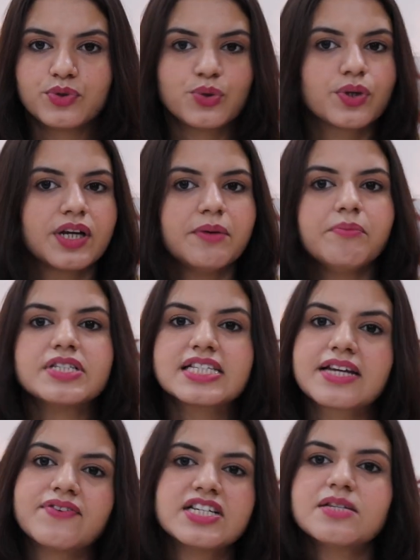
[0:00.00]
जो कि
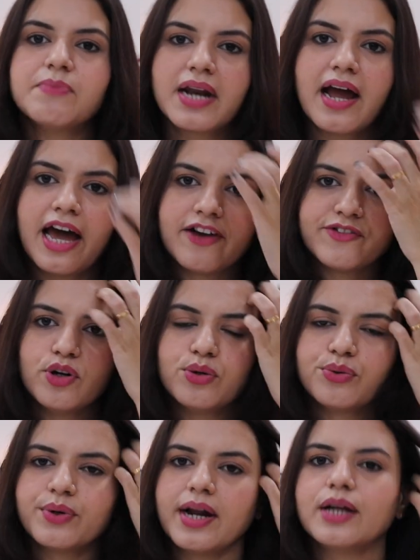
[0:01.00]
जिसकी वजह से मेरा हेयर फॉल
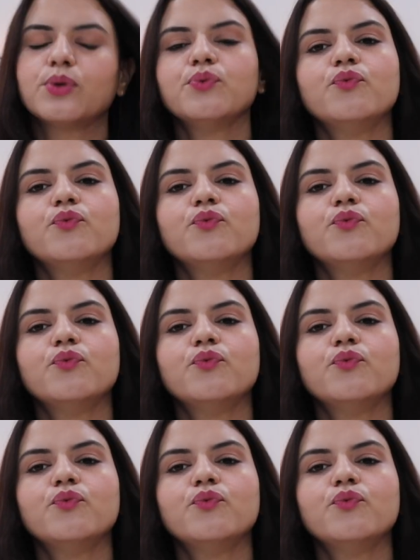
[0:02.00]
हो रहा है तो